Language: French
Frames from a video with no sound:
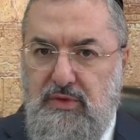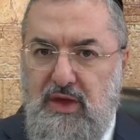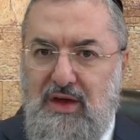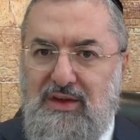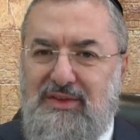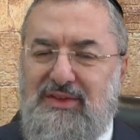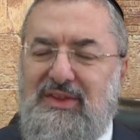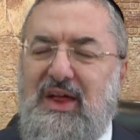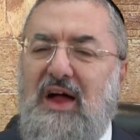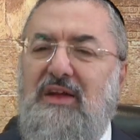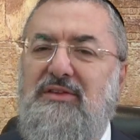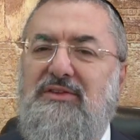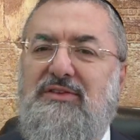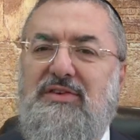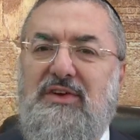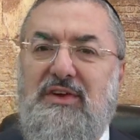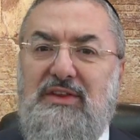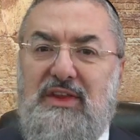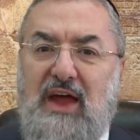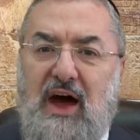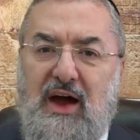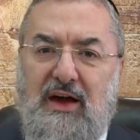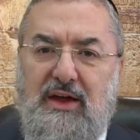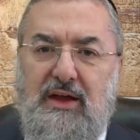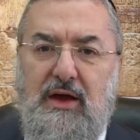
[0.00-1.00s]
d'un
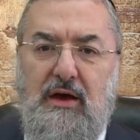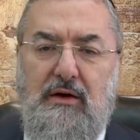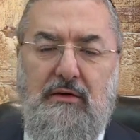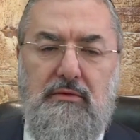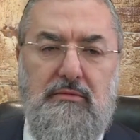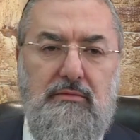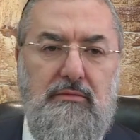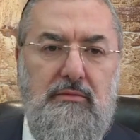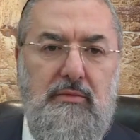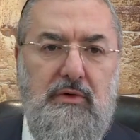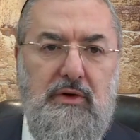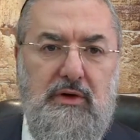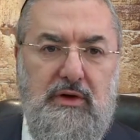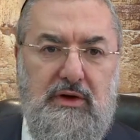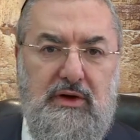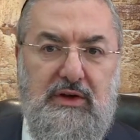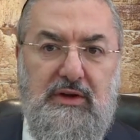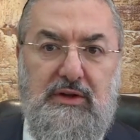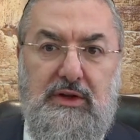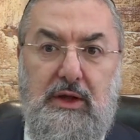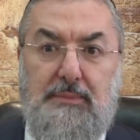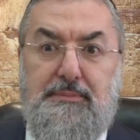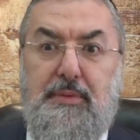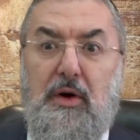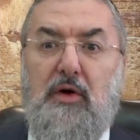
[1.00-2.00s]
tenaille qui
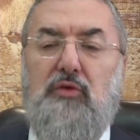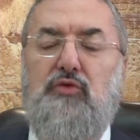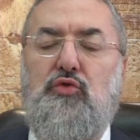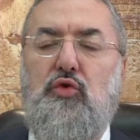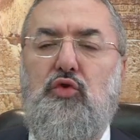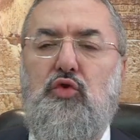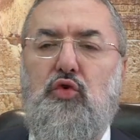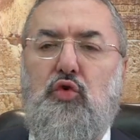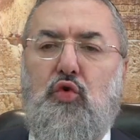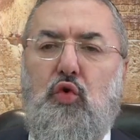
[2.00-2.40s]
dépend d'une